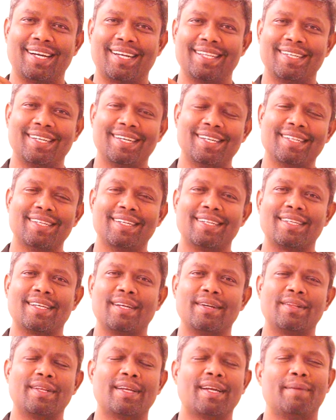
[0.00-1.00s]
நடந்து நடந்து
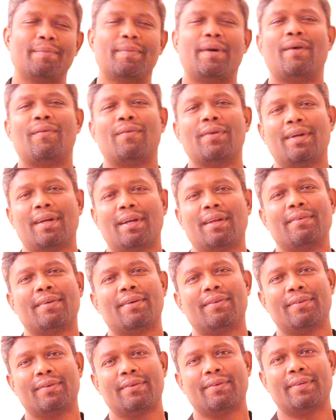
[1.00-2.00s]
கிழந்து எங்கள் அம்மா அவ்வளோ அளவு
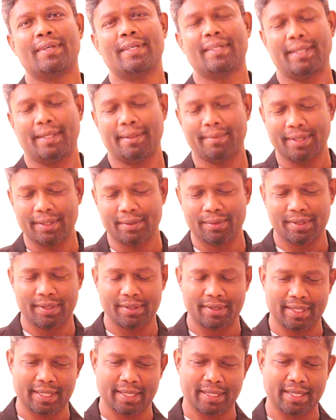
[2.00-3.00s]
அவ்வளோ அளவு அப்படியே
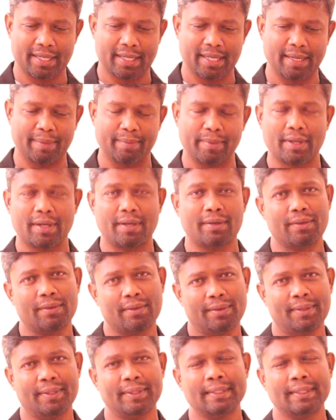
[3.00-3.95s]
கூப்பிட்டு வந்தாங்க எங்கள் அம்மா நானும்